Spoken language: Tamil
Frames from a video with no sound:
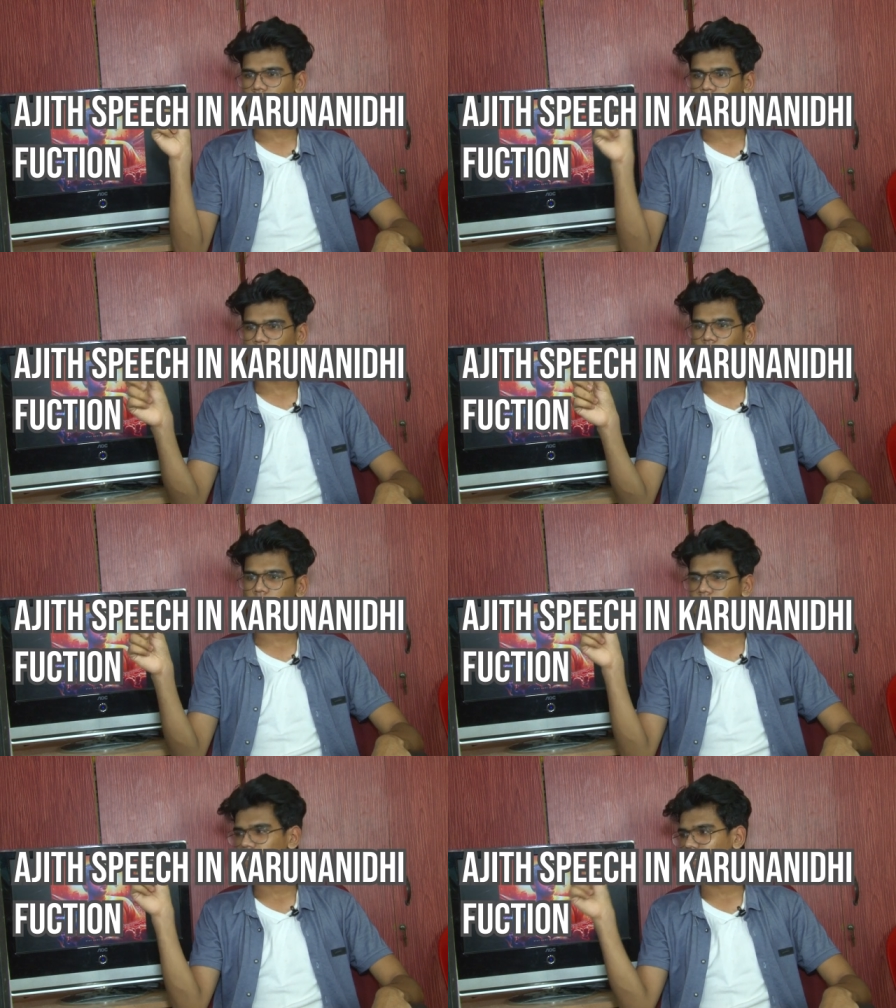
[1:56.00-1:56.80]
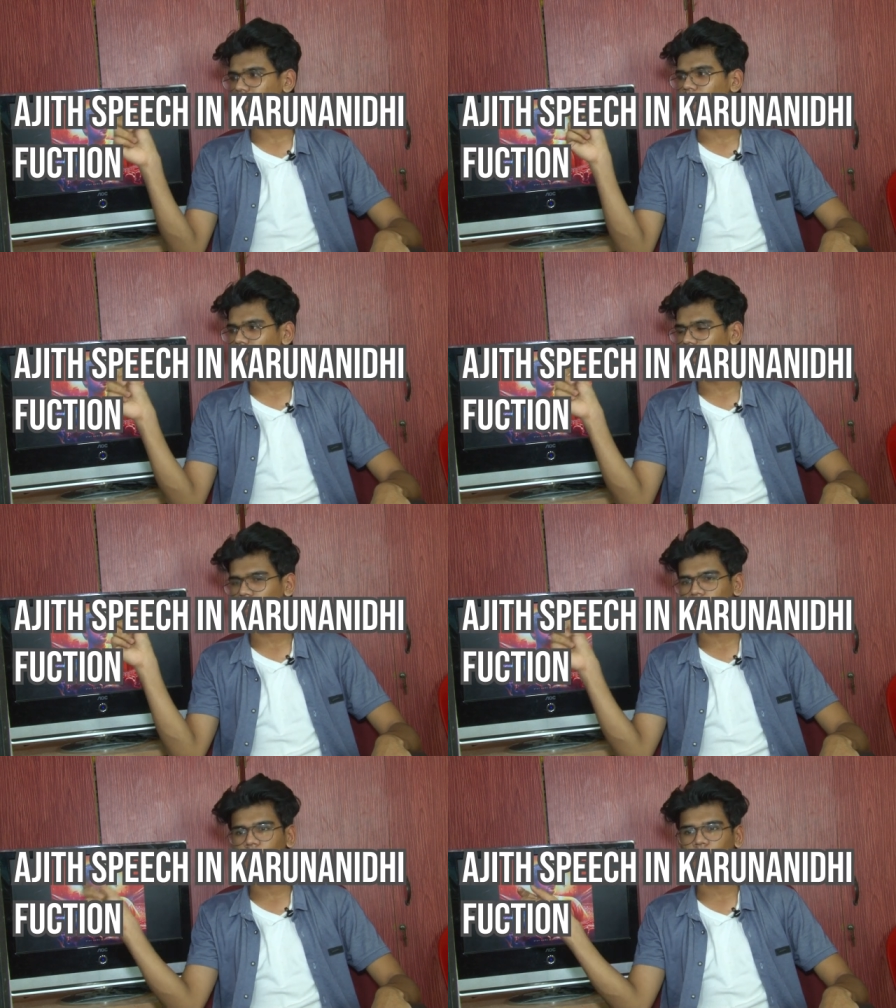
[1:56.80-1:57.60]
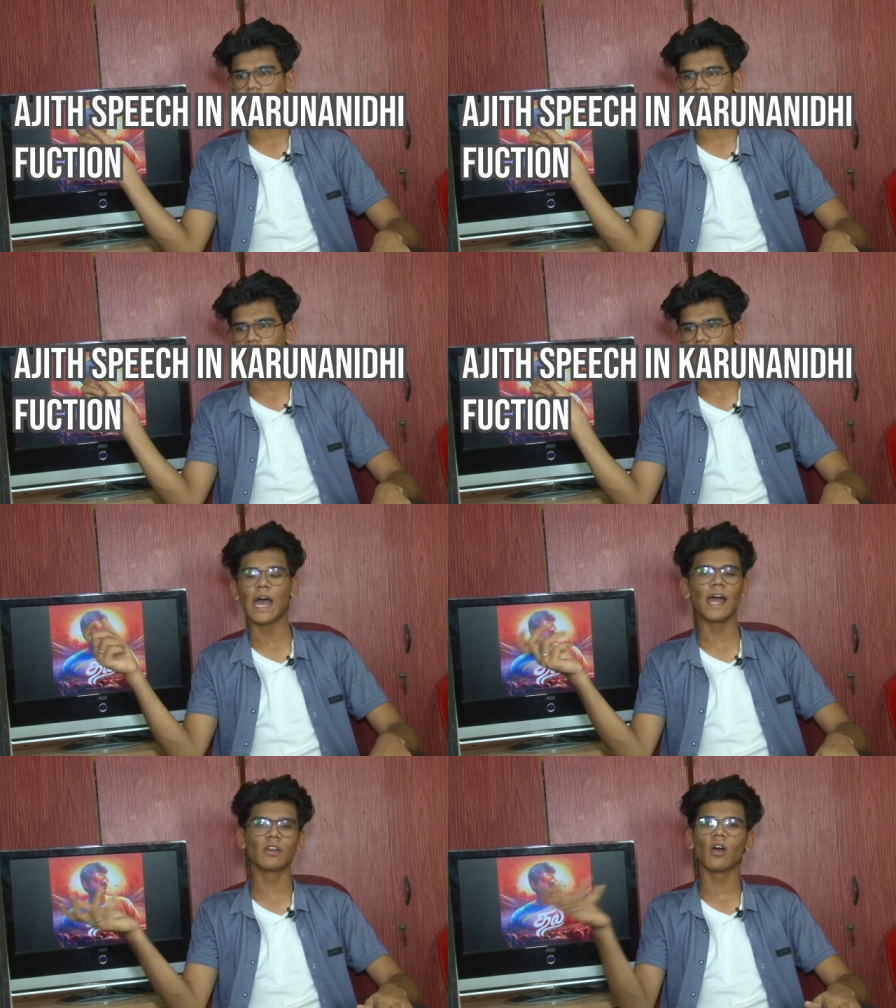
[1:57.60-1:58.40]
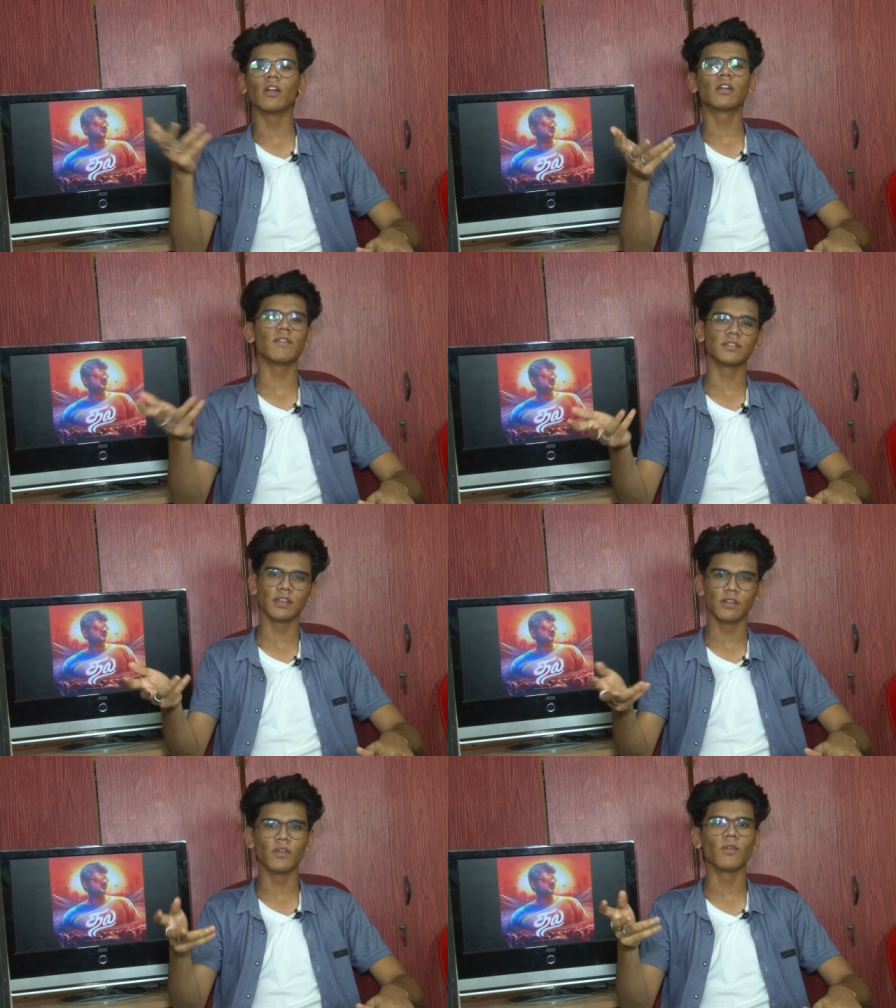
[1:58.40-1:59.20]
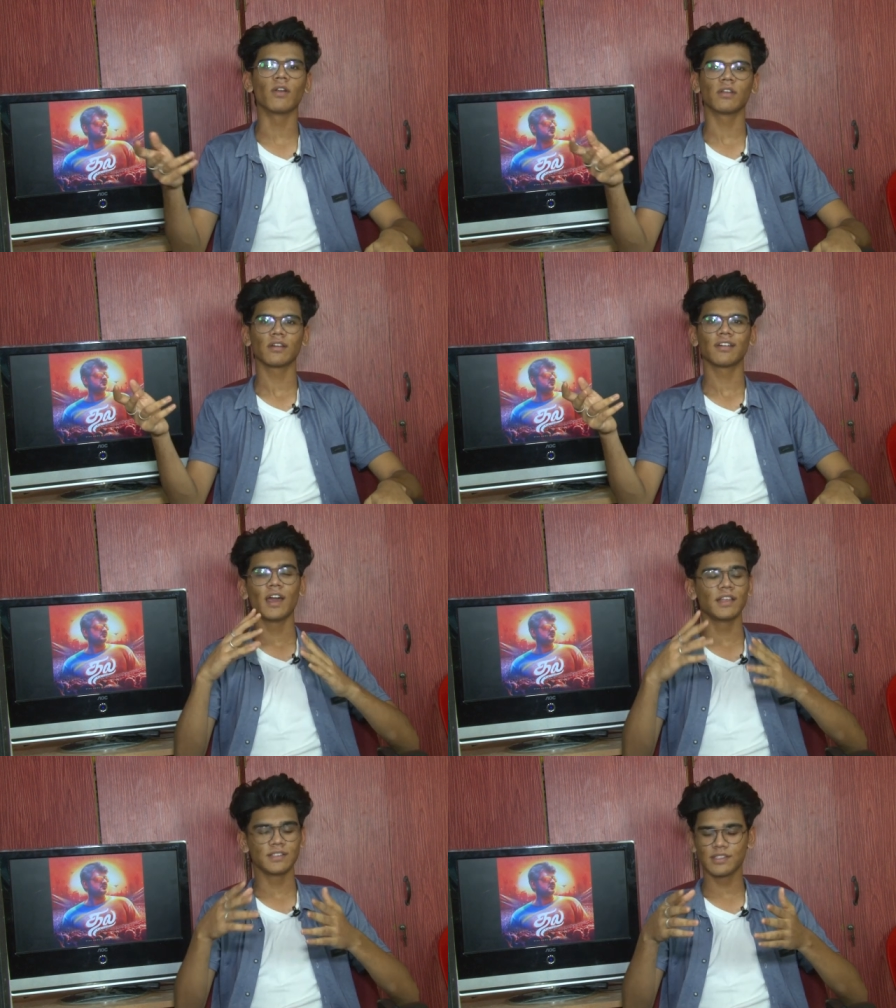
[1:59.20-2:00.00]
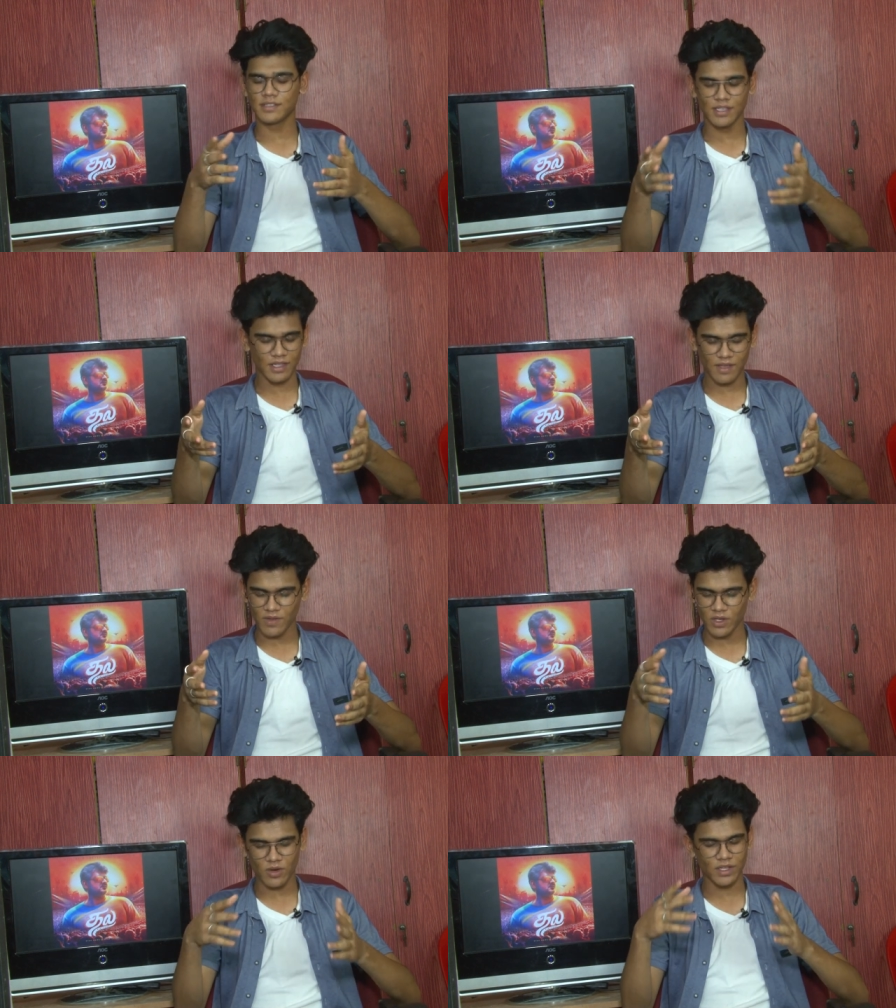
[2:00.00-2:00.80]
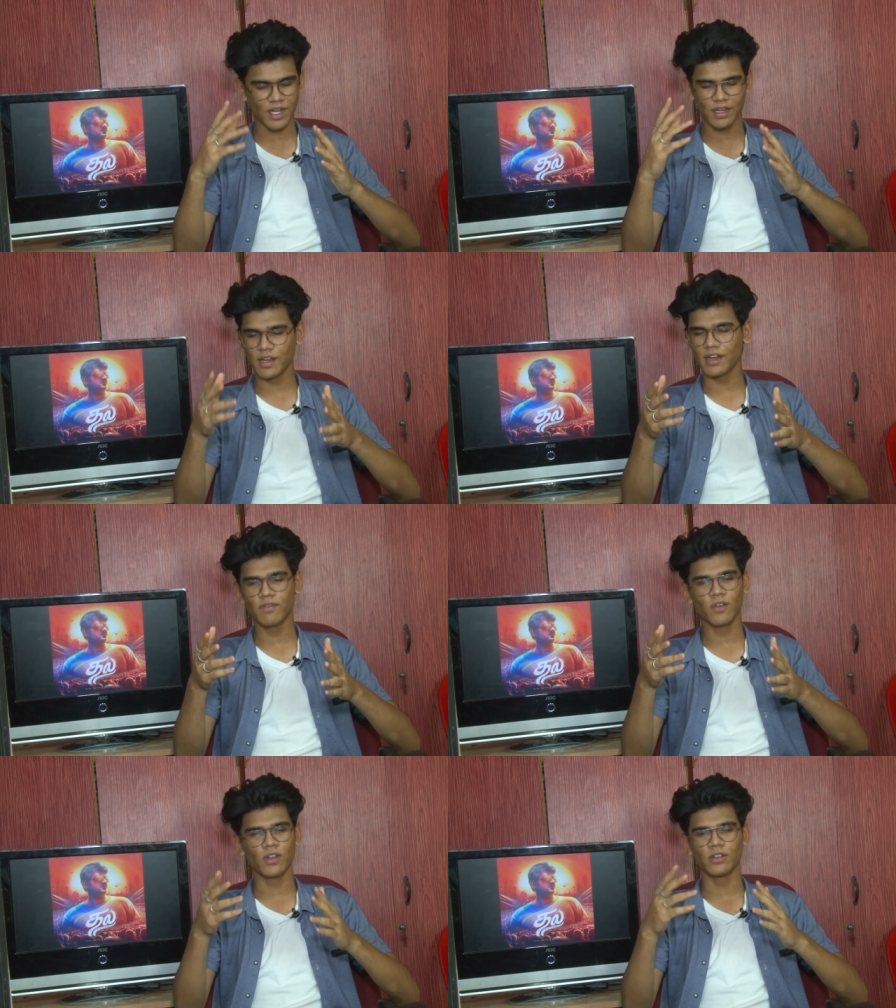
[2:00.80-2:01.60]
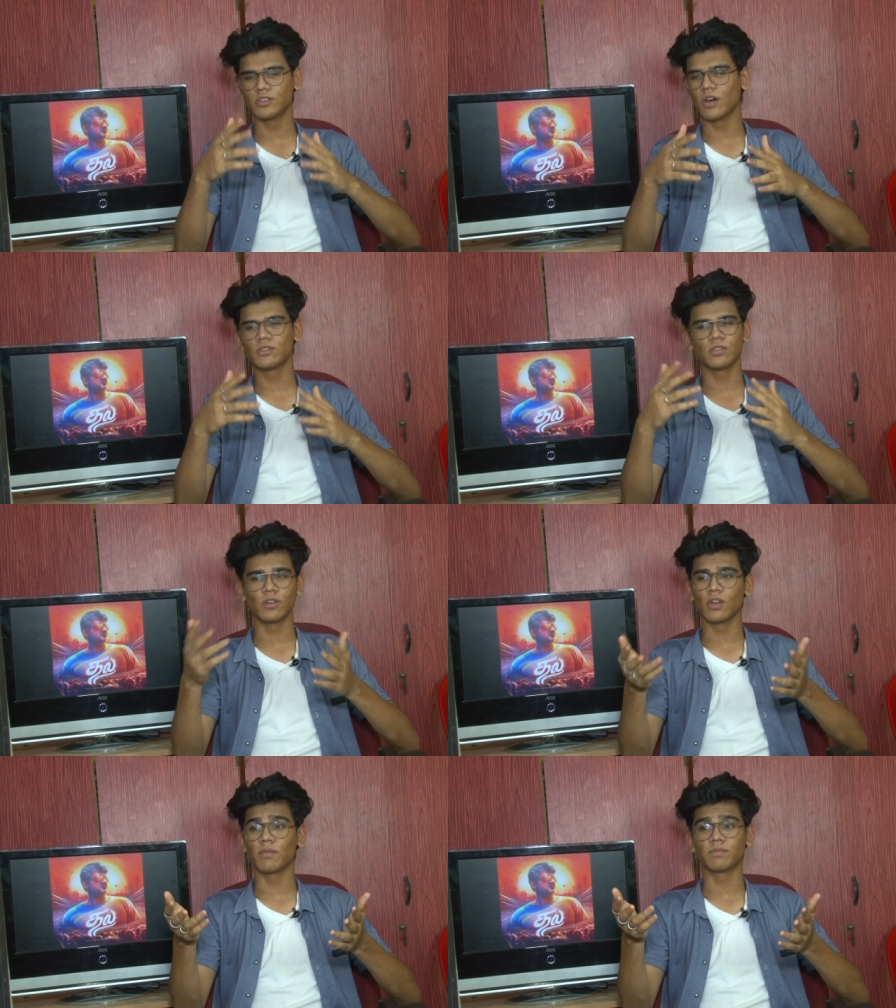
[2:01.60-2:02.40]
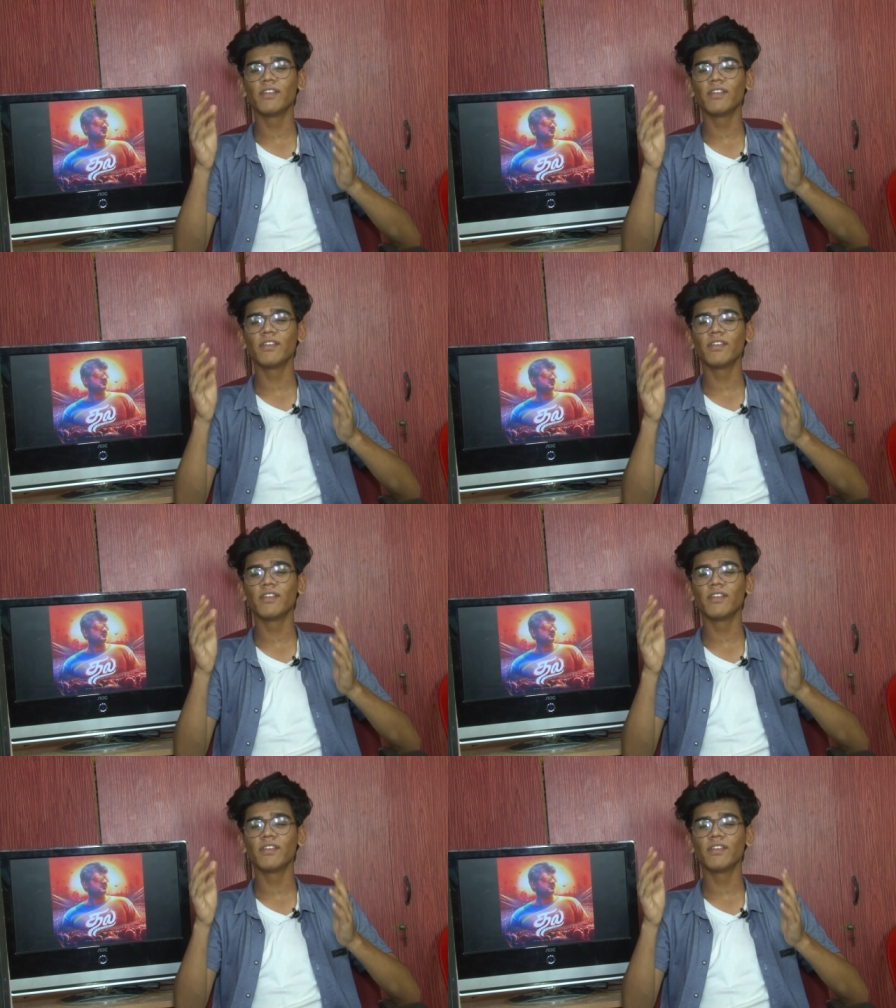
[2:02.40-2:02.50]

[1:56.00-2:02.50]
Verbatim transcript: ஸ்பீச் இன் கருணாநிதி ஃபங்க்ஷன் அட் கான்ட்ரவர்ஷியல் இஃப் யூ வாண்ட் அண்ட் ஜஸ்ட் சி த வீடியோ அண்ட் கெட் ரெடி ஃபார் யர் ஜாஸ் டு ட்ராப்